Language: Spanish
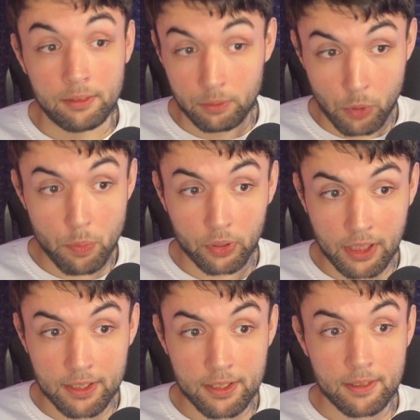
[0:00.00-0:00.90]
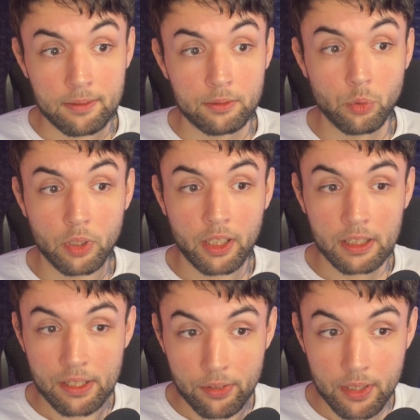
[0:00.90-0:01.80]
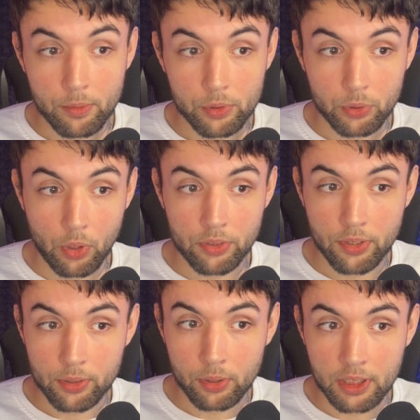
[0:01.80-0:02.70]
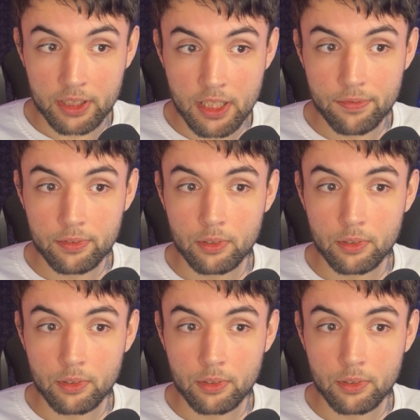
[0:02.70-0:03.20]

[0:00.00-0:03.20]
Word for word: muy importante, nunca relacionemos content collective